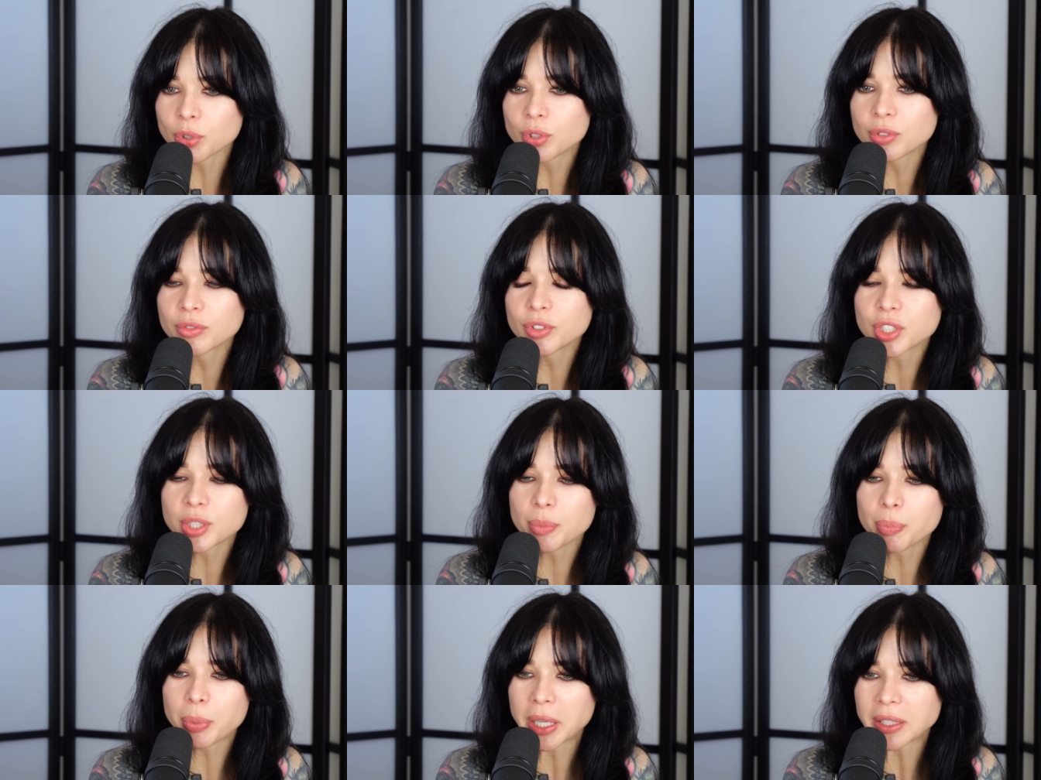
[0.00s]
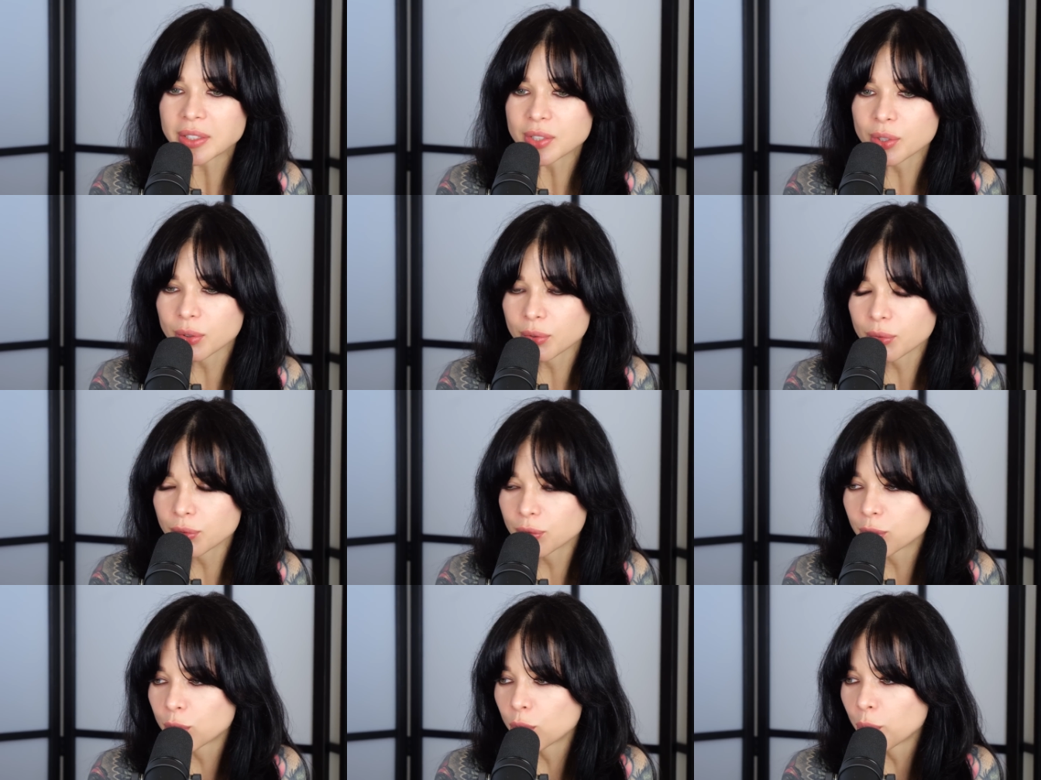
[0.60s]
oczywiście
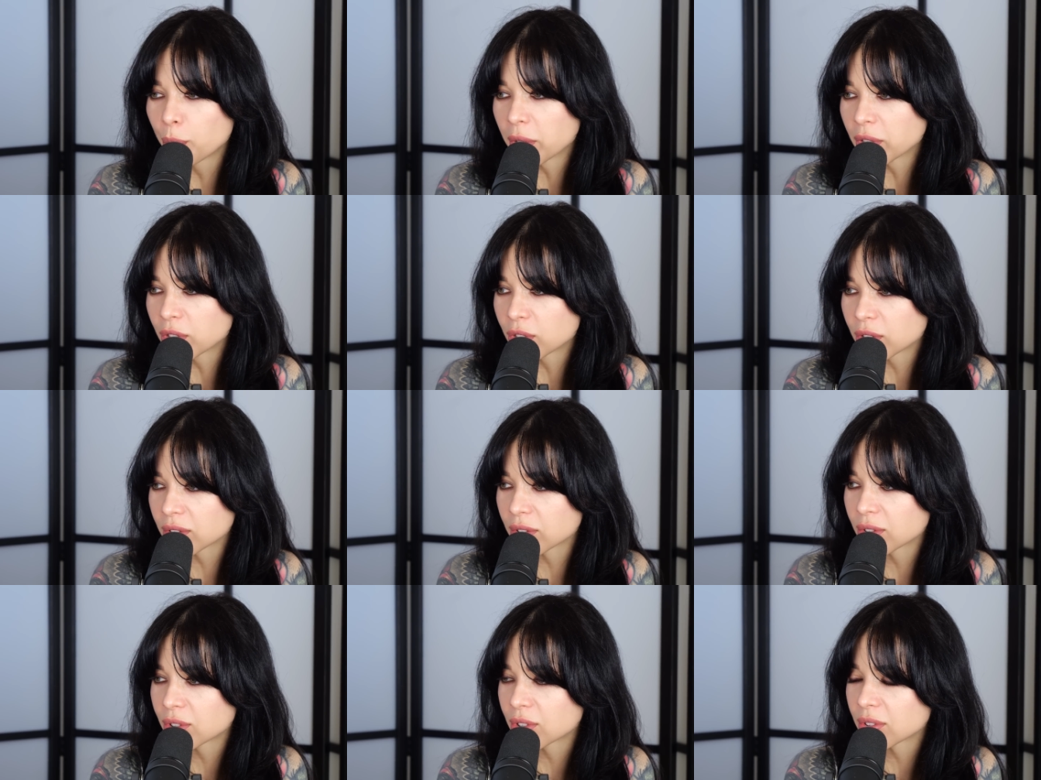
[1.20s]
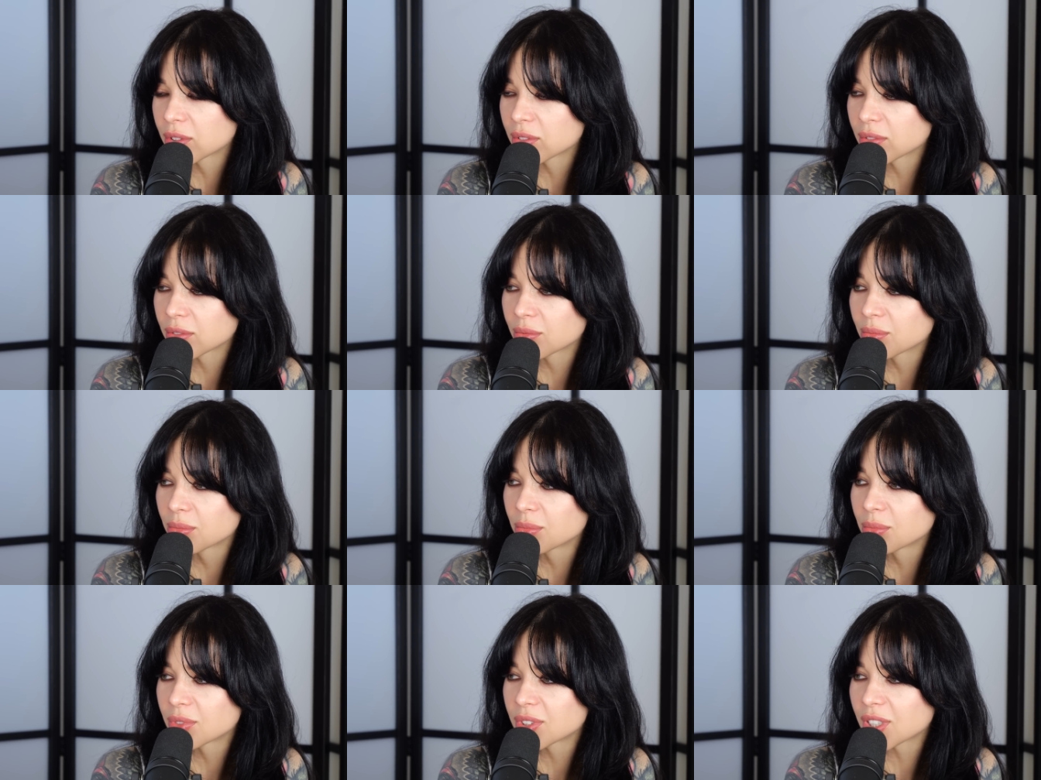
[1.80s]
pracą w grupie, czy, czy
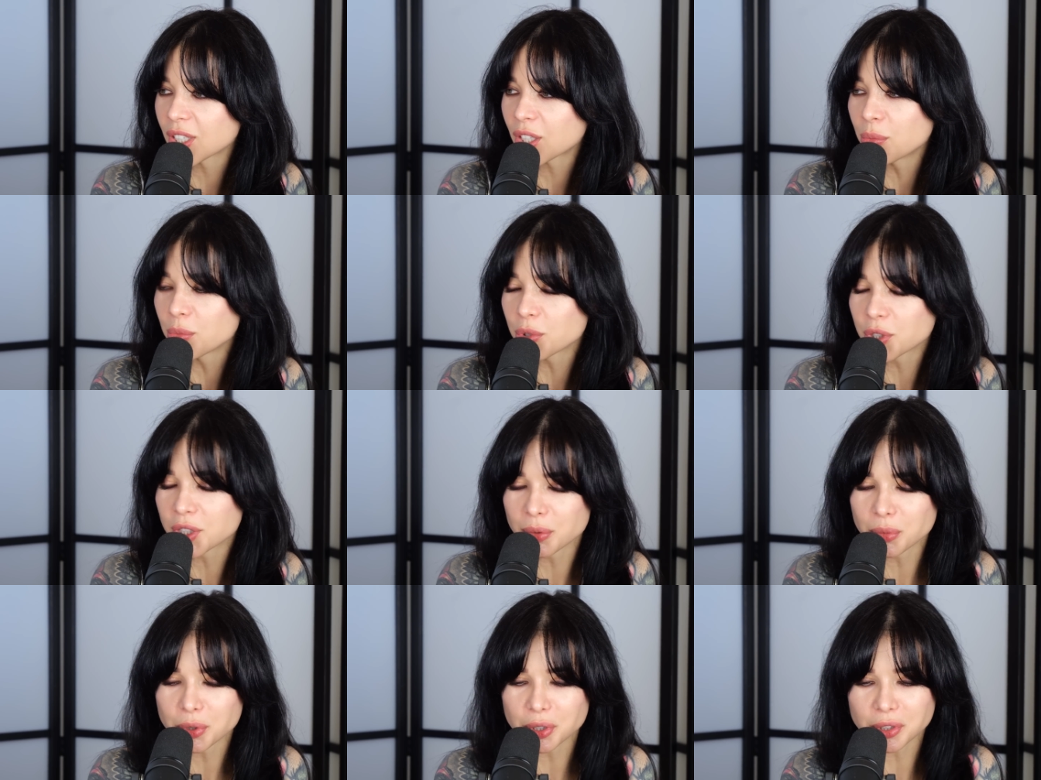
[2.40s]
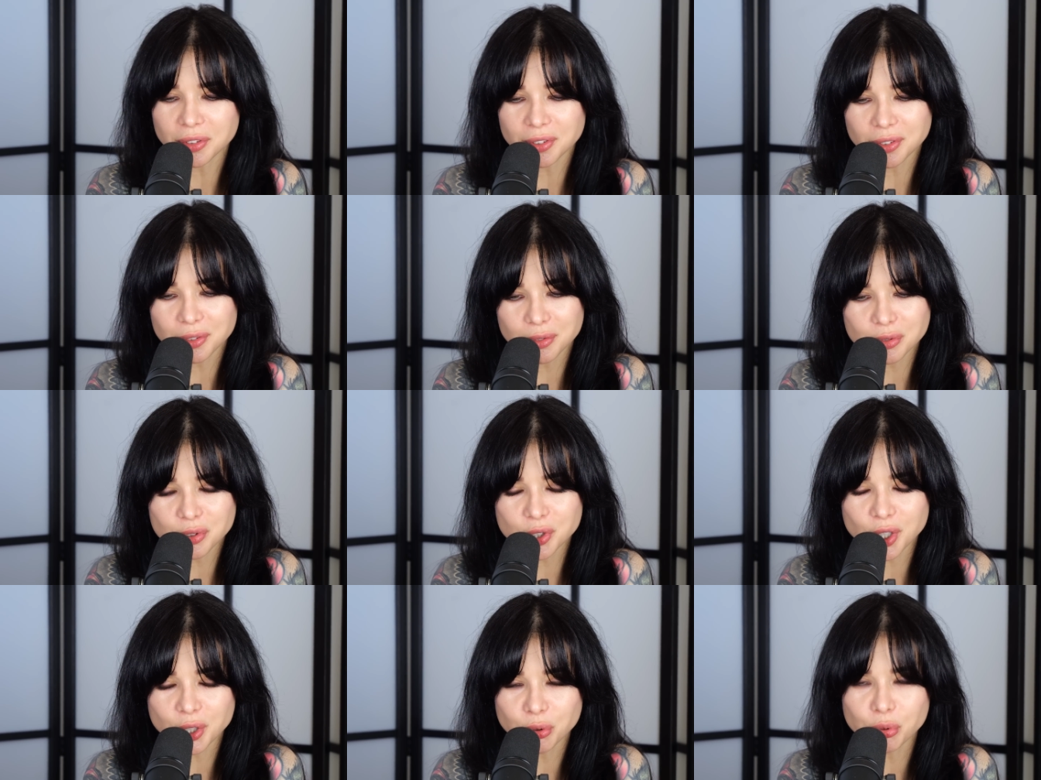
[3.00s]
z jakimiś tymi,
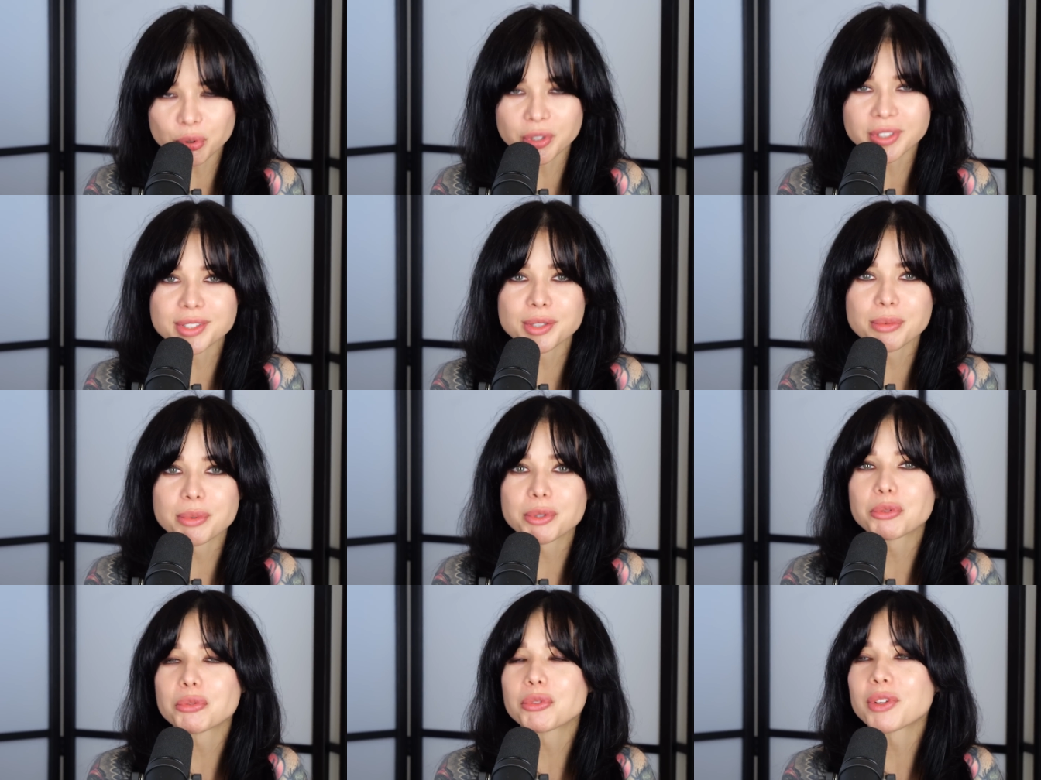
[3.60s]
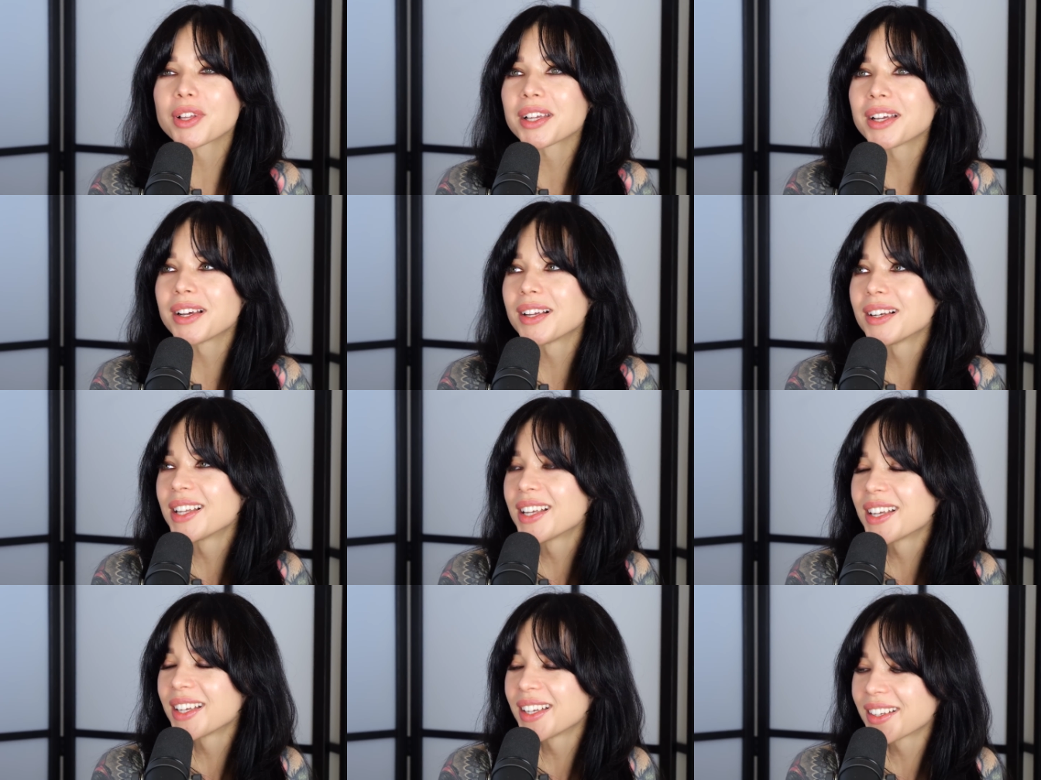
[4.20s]
to żartuję sobie tutaj,
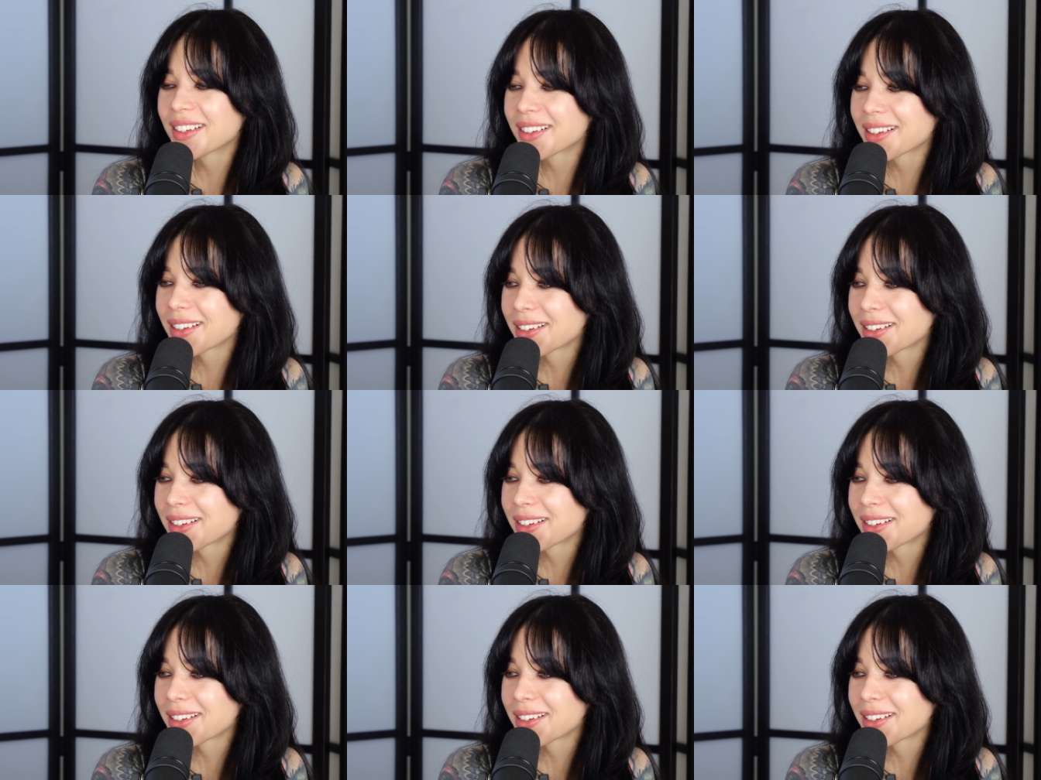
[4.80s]
ale,